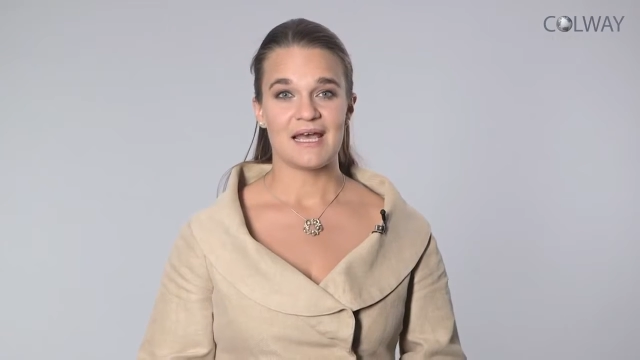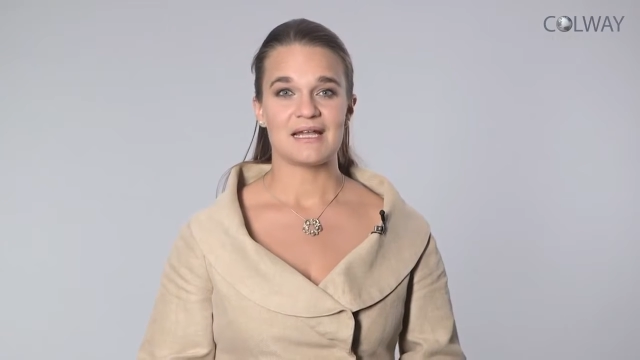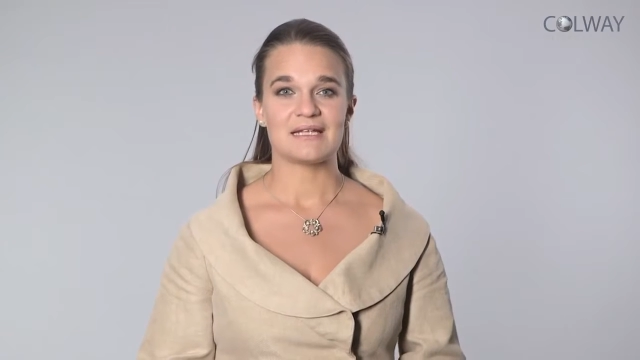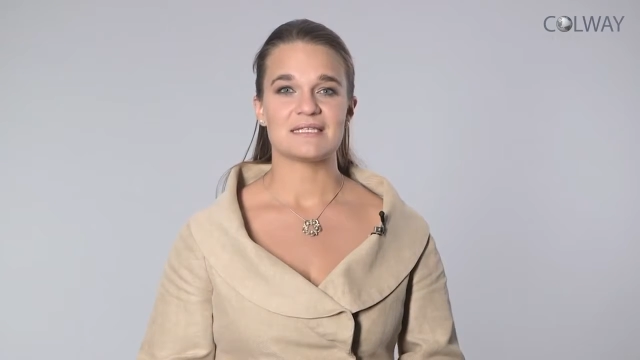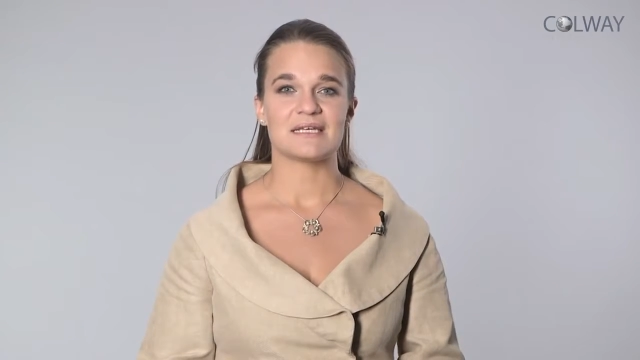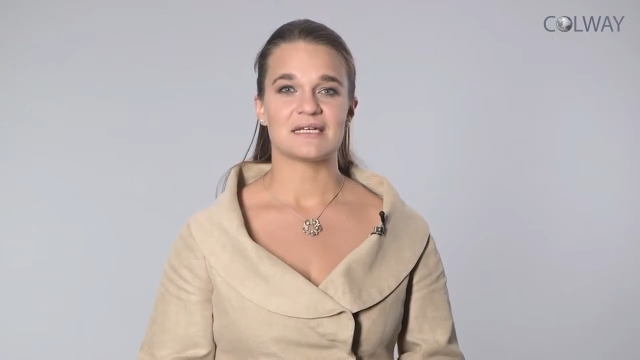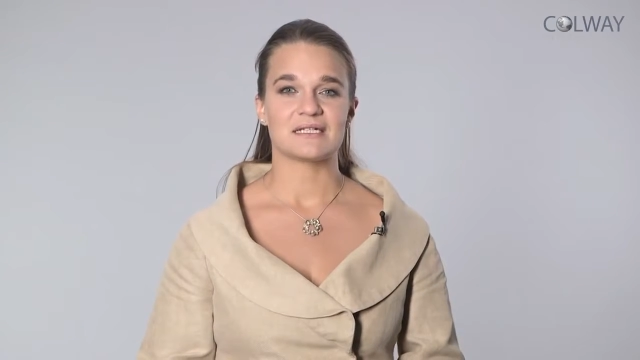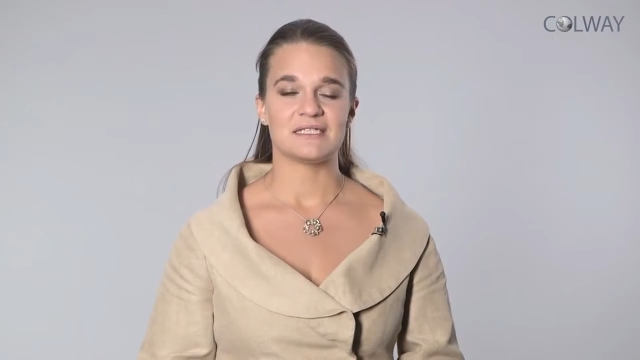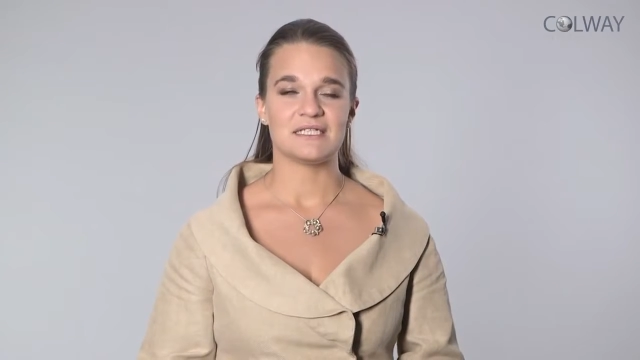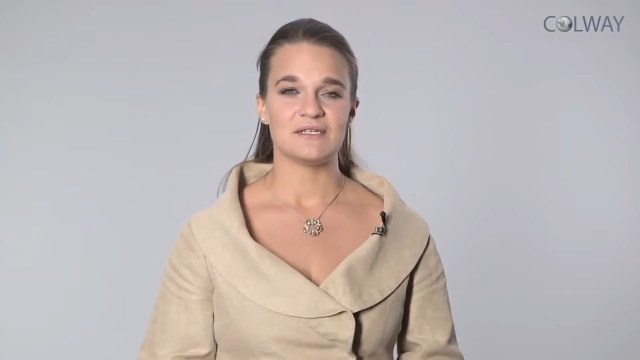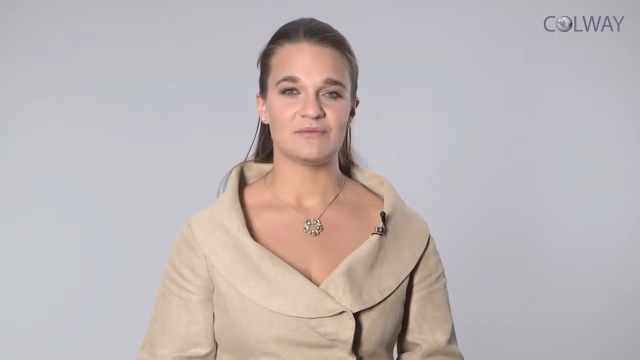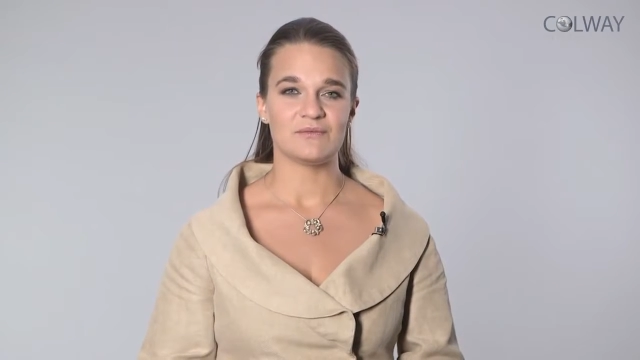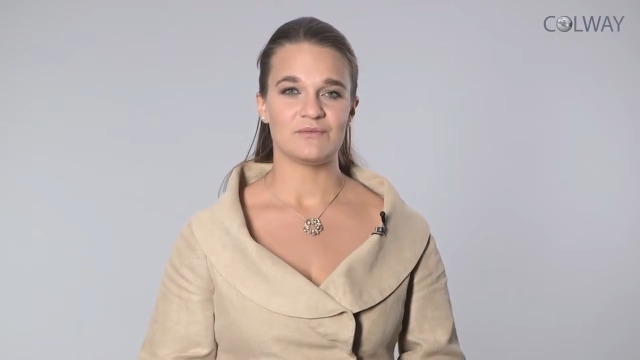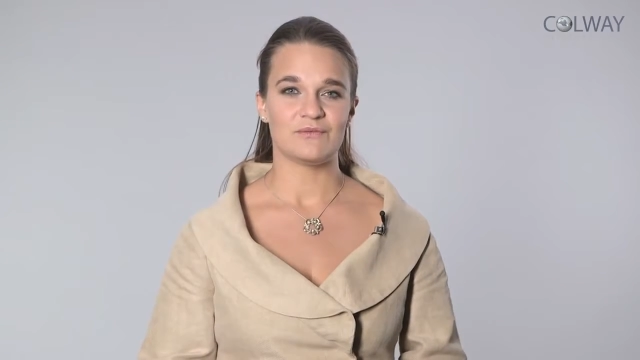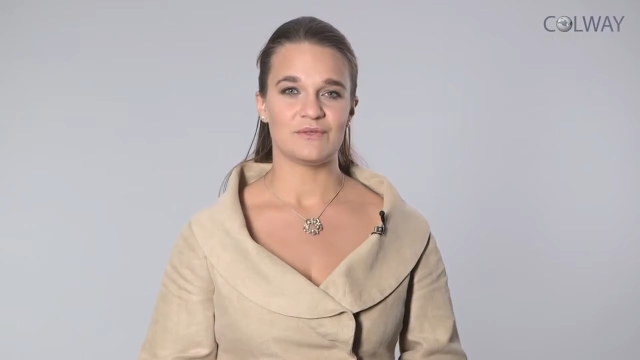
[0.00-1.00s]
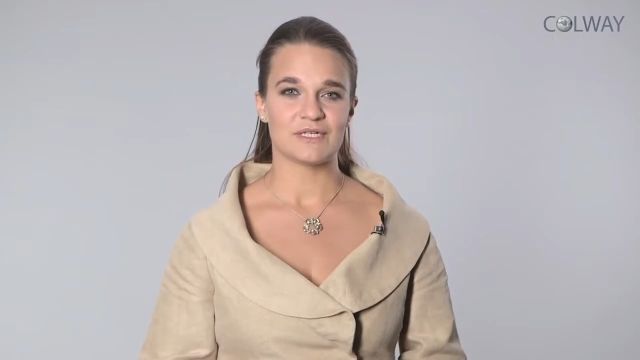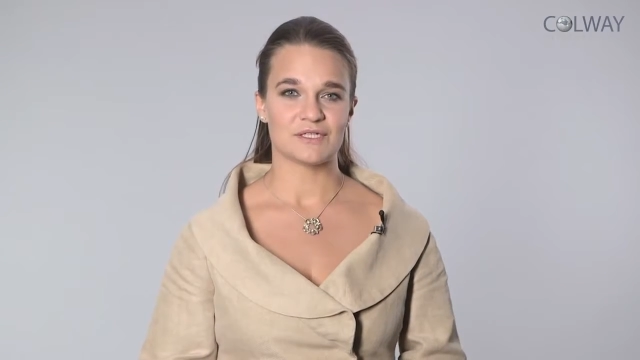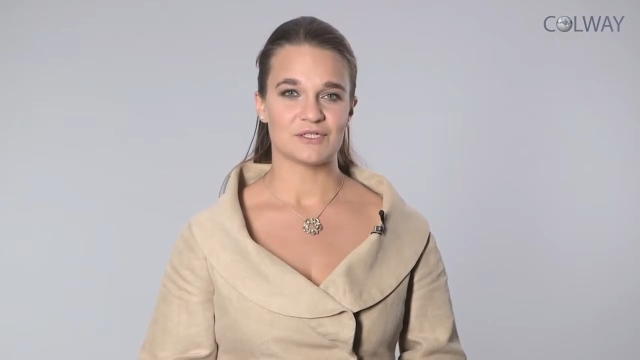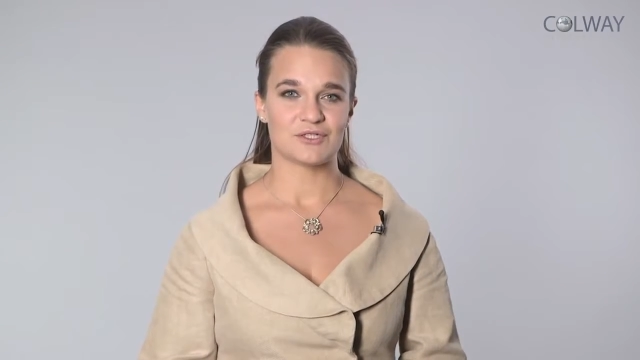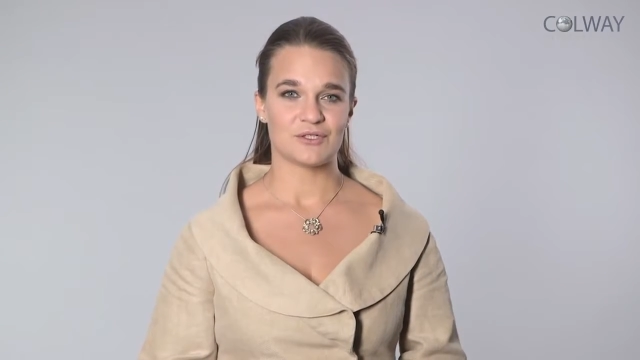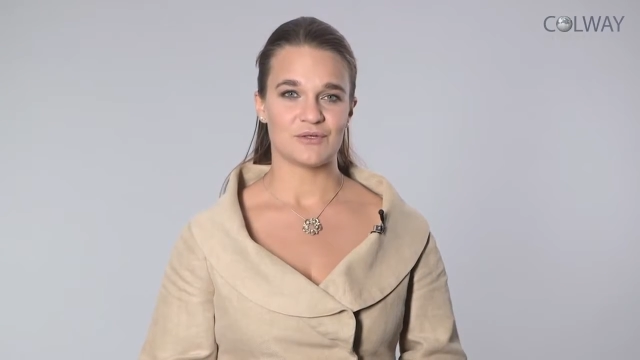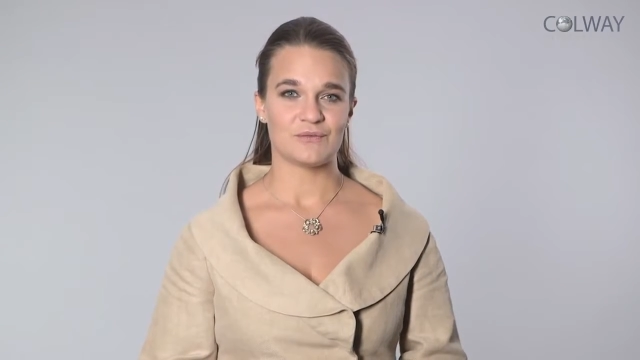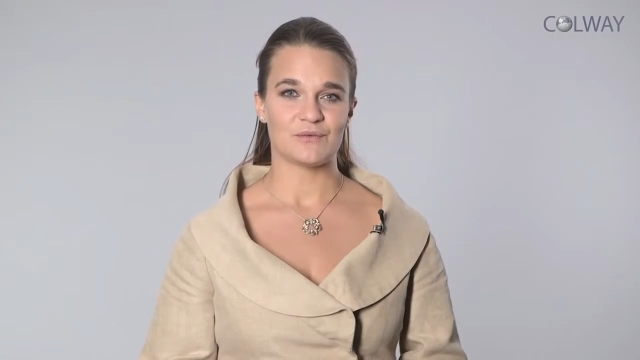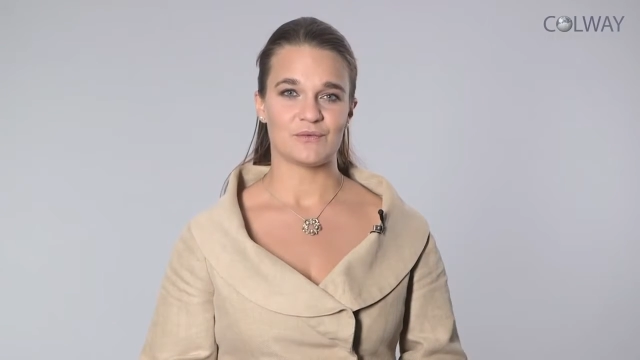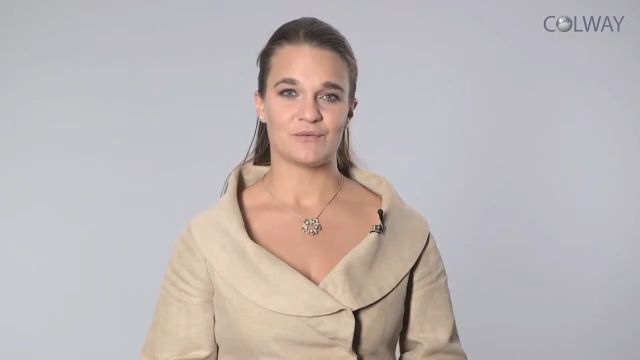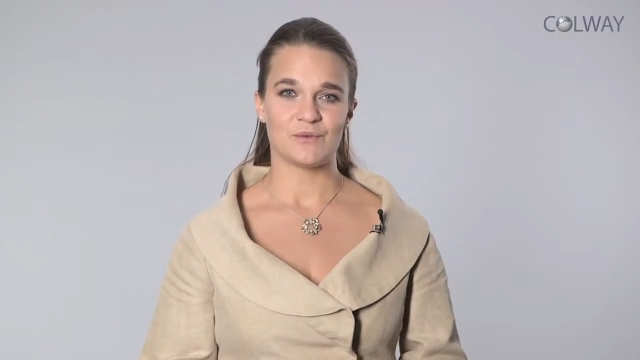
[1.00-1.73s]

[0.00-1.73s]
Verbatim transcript: als aktiven Wirkstoff